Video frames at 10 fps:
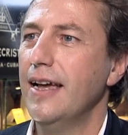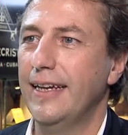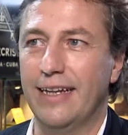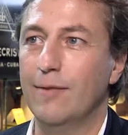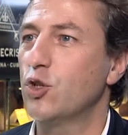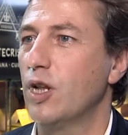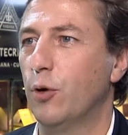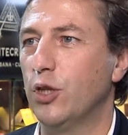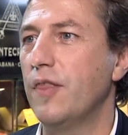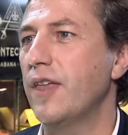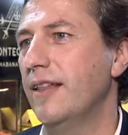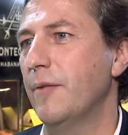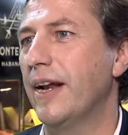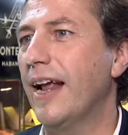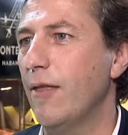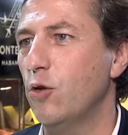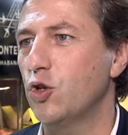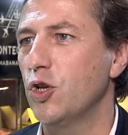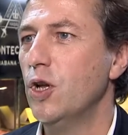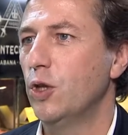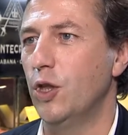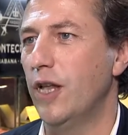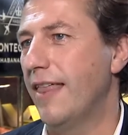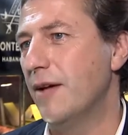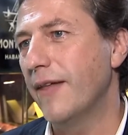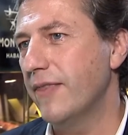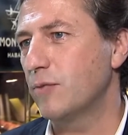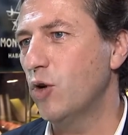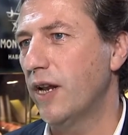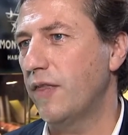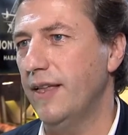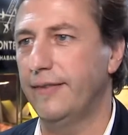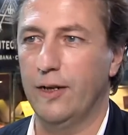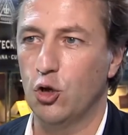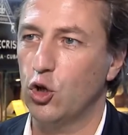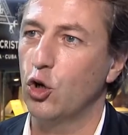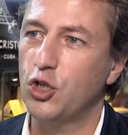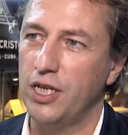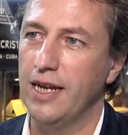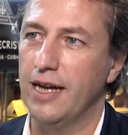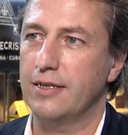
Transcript: y tenemos el potencial de mercados donde la demanda es muy creciente, no solo China,